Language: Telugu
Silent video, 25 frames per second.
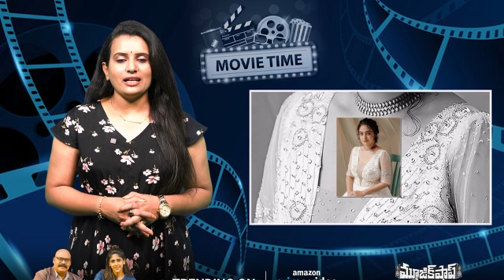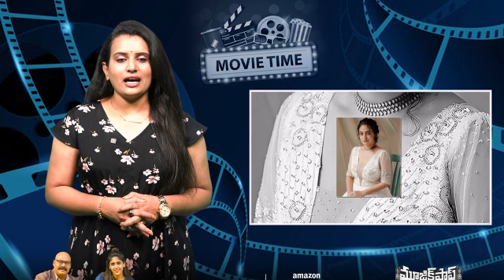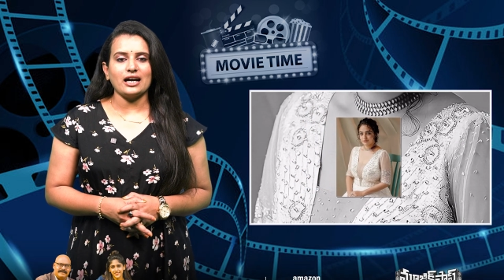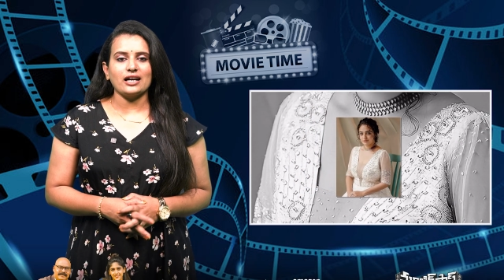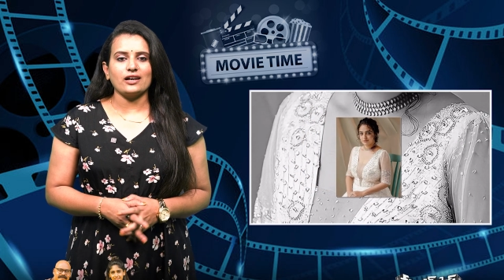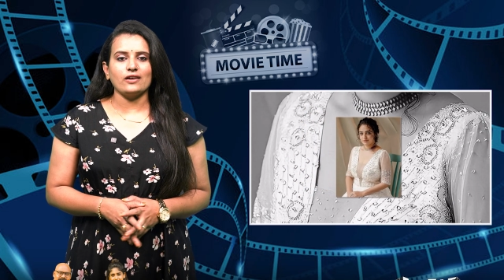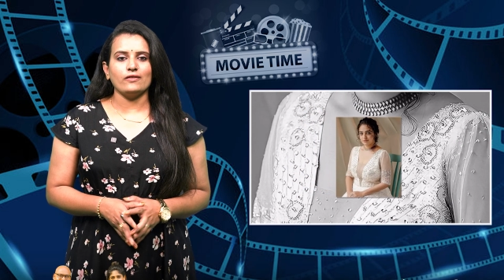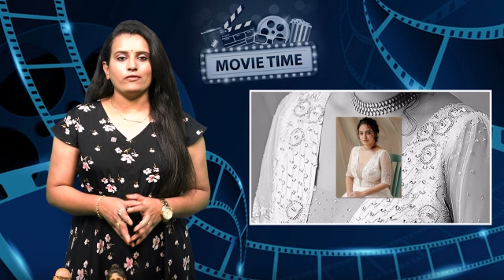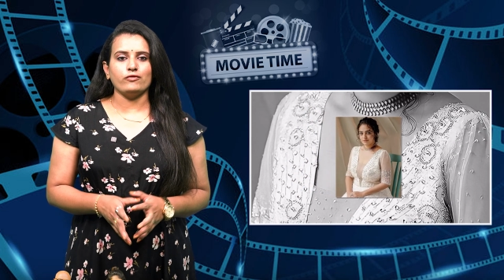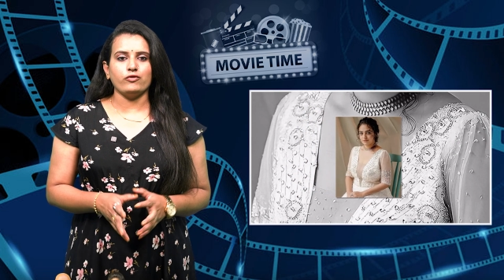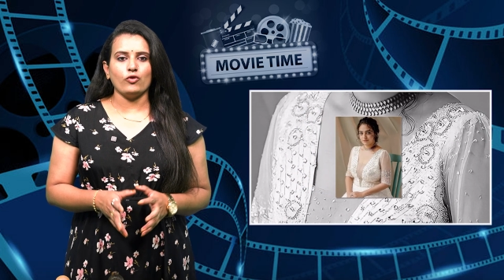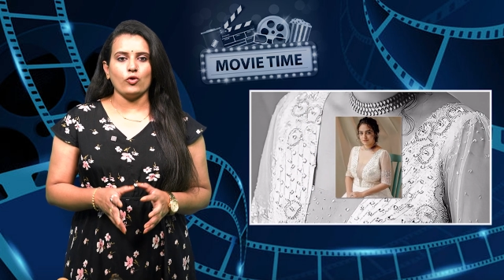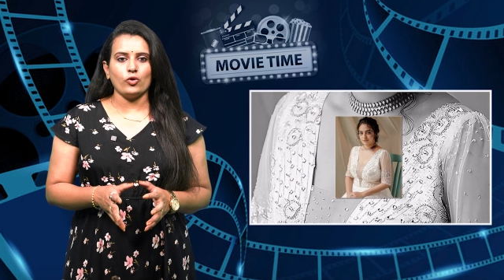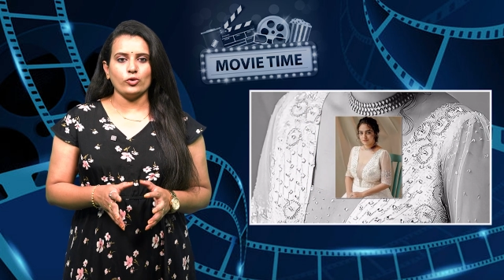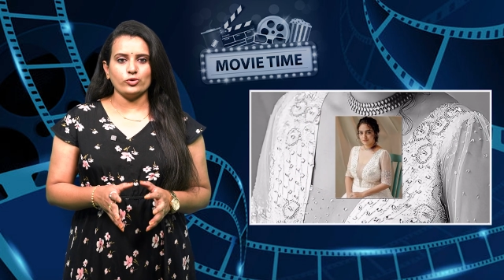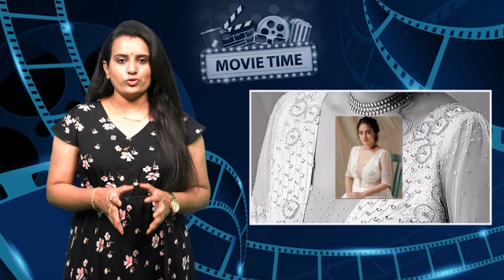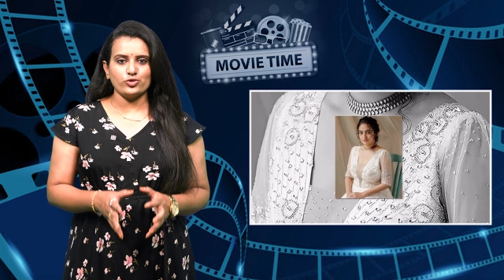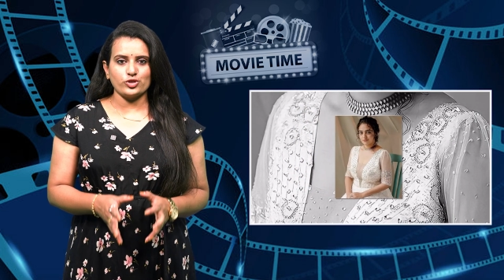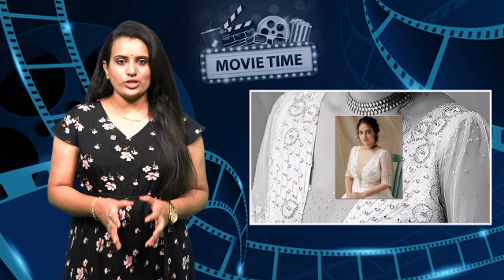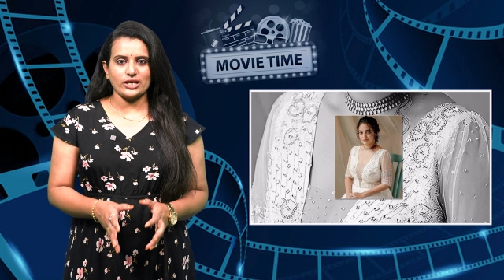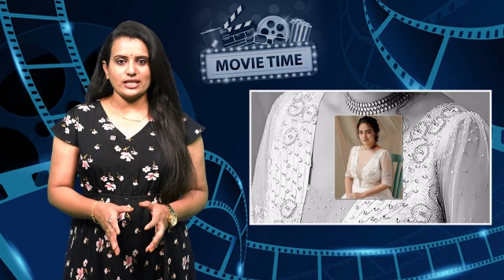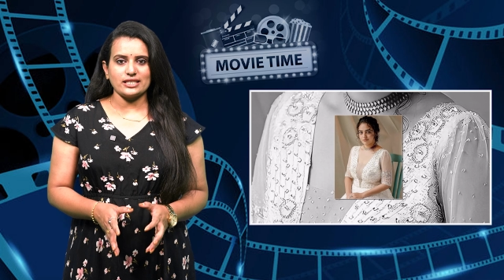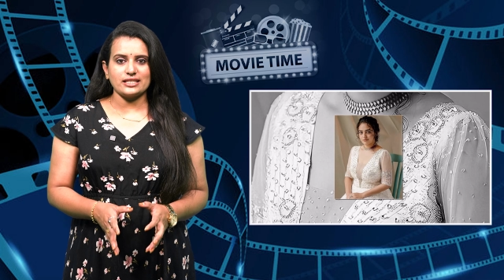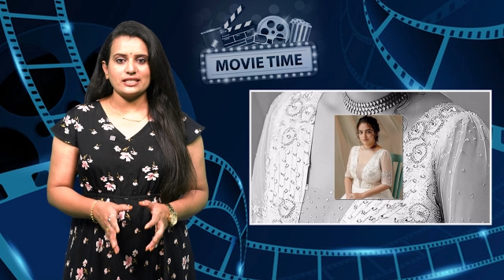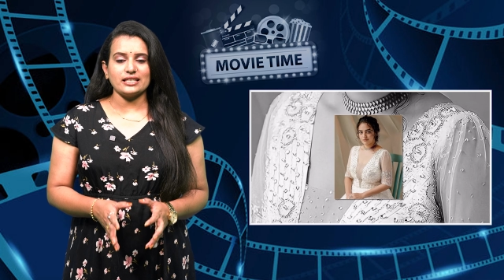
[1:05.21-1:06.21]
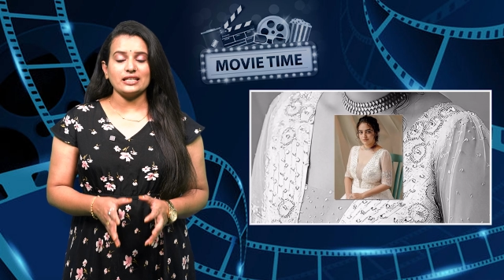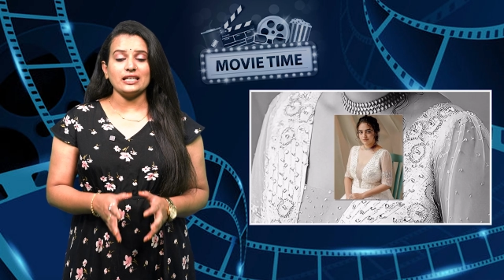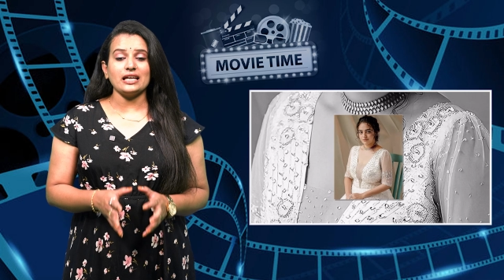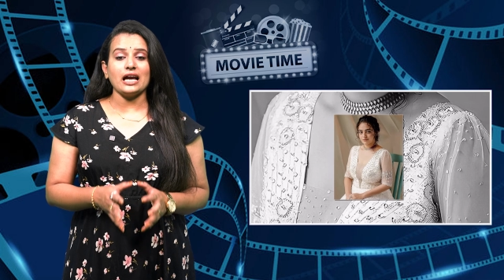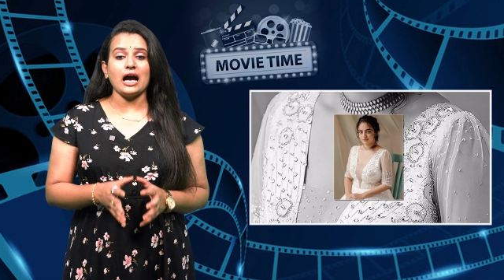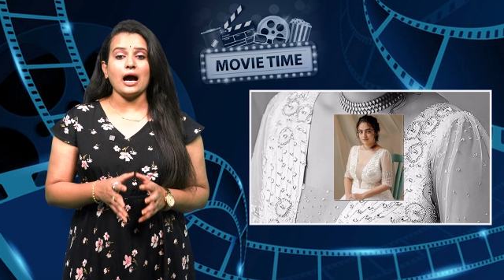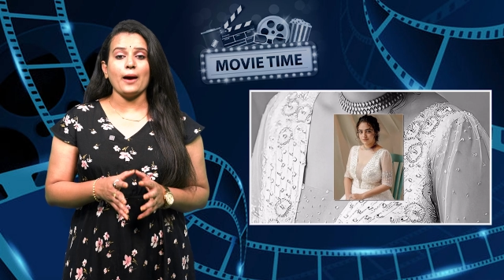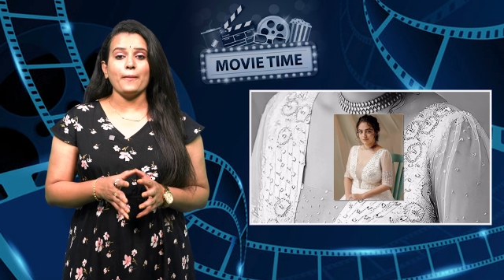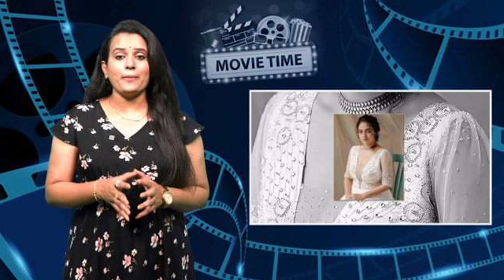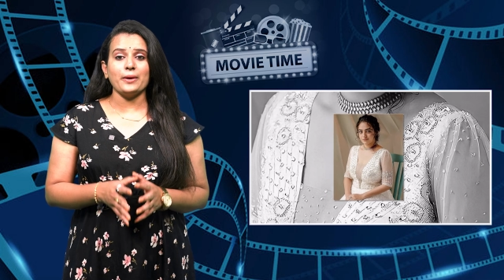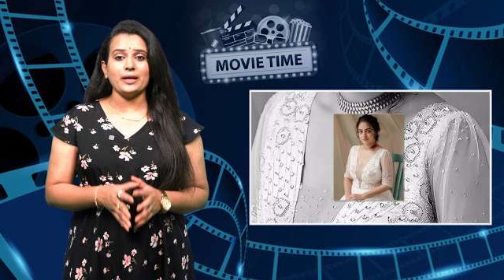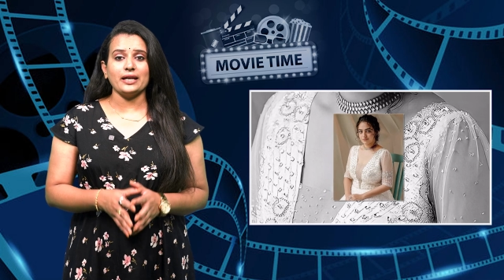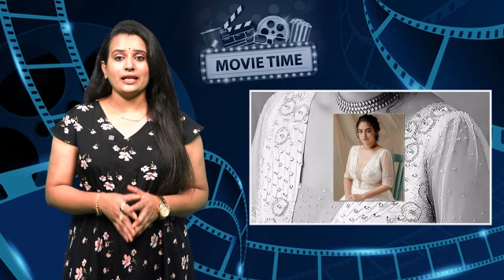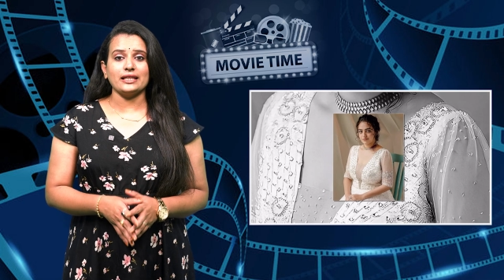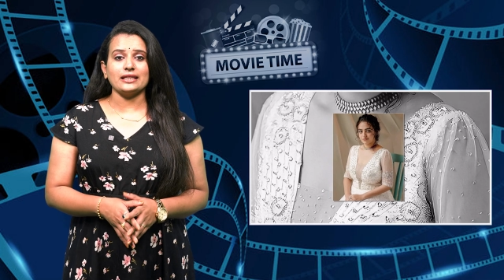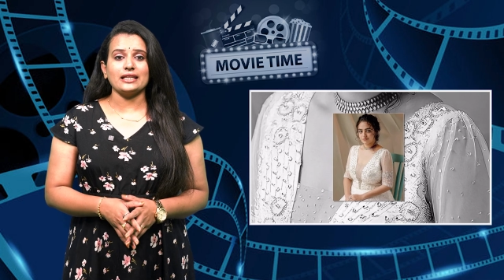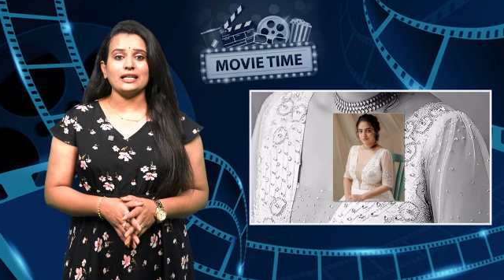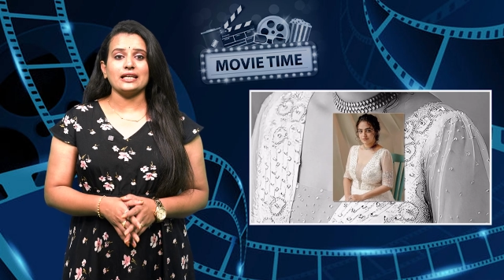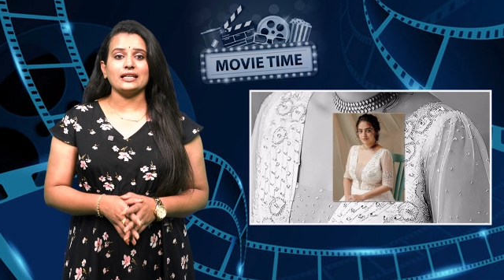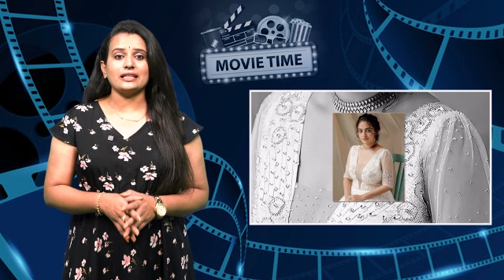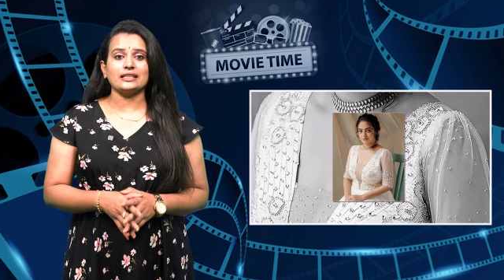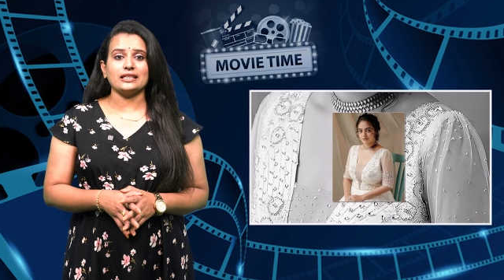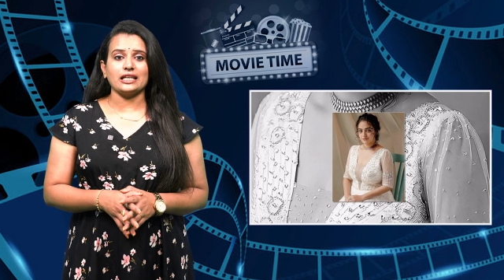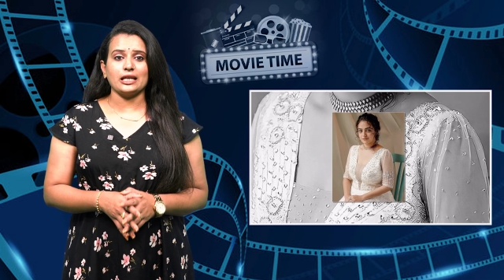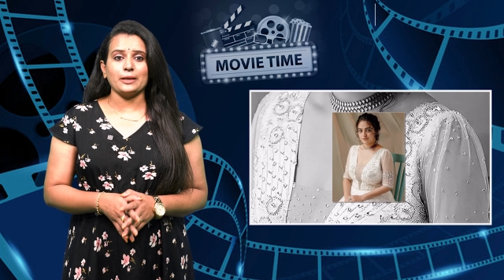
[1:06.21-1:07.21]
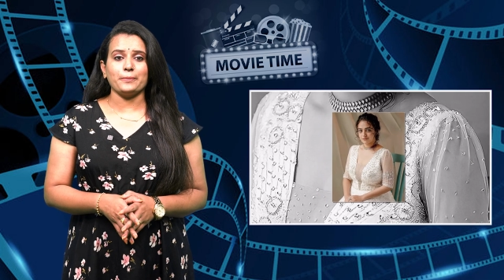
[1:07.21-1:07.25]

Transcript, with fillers: నాకు ఫోన్ చేసి అభినందన